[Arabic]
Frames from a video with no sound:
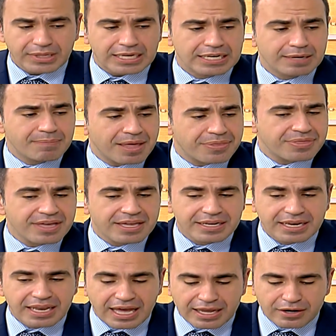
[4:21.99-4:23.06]
المثانه
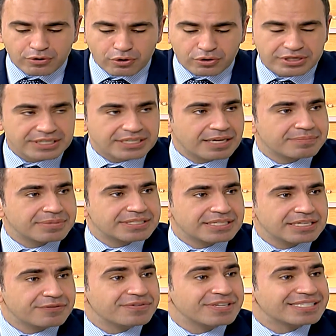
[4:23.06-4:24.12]
لانه هونيك
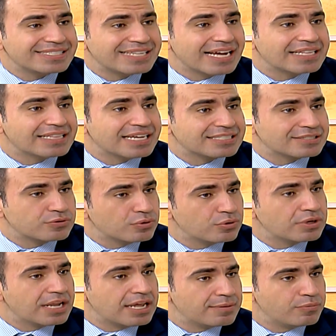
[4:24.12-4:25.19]
بيصير في
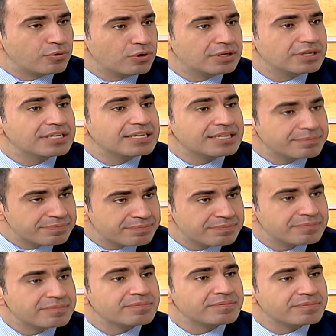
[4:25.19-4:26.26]
ستاغناسيون للبول اللي
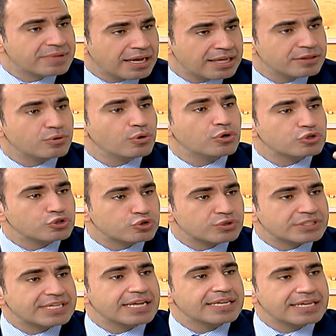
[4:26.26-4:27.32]
عنده
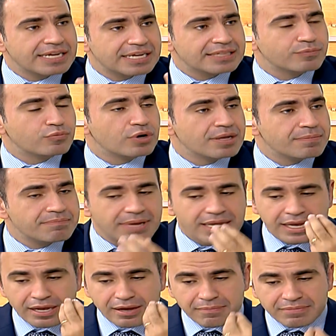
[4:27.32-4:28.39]
جزيئات مهمه
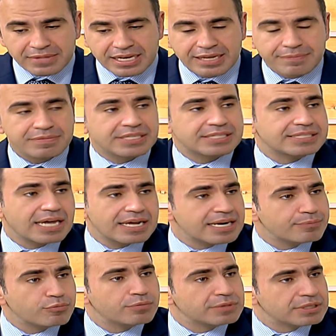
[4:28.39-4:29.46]
من اللي
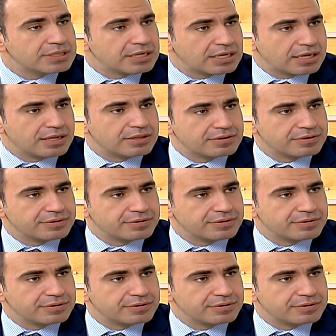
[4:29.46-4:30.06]
بنتسربه من الدخان